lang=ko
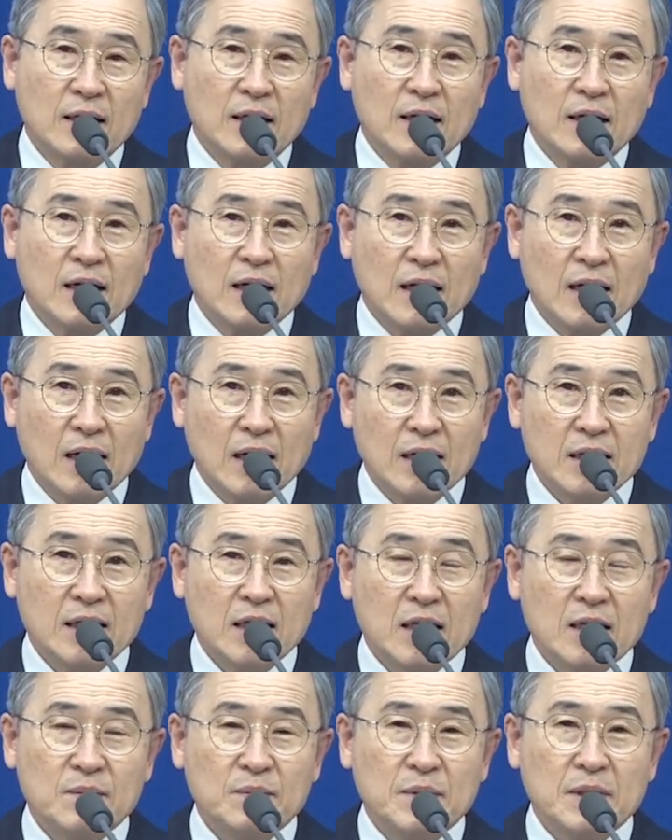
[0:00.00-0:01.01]

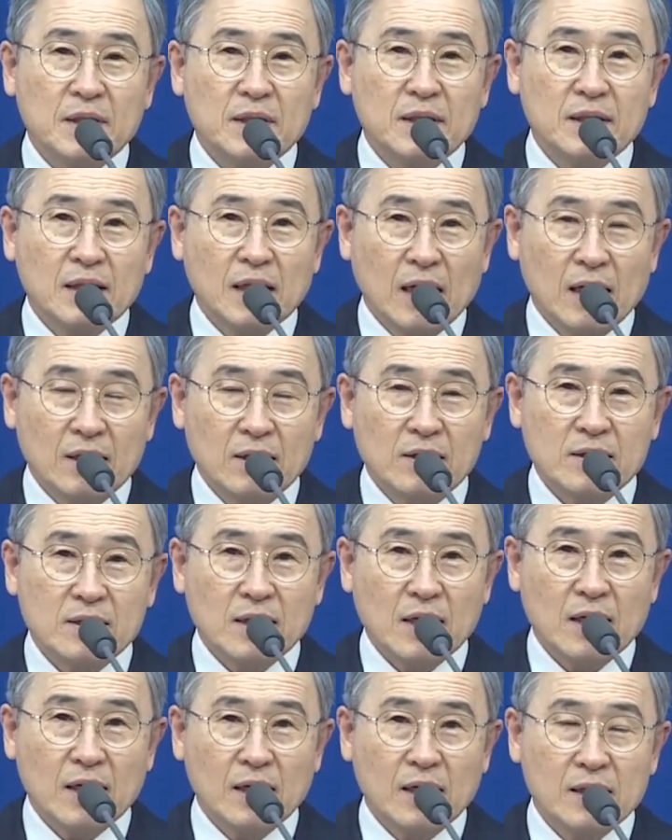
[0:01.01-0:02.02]
하나님이 나를
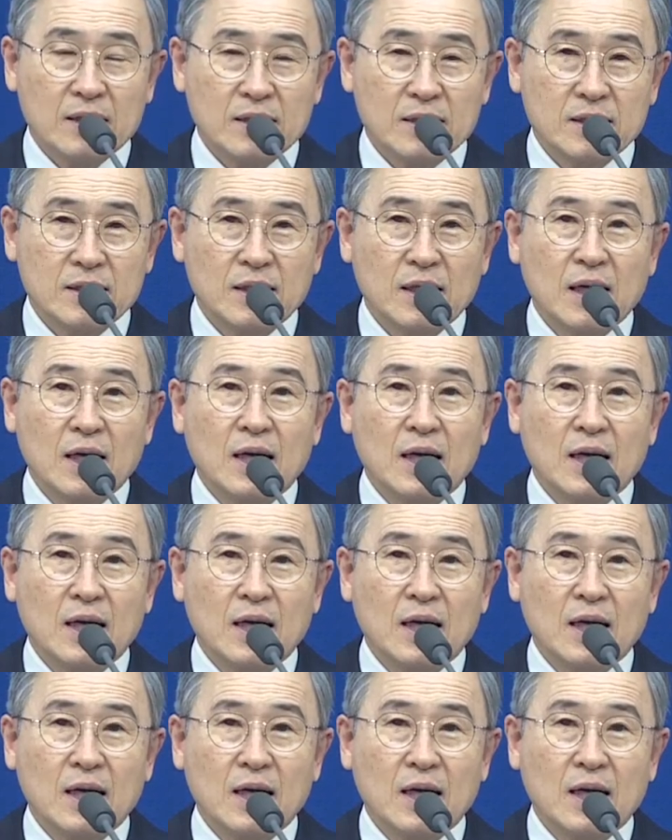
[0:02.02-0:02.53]
사랑하신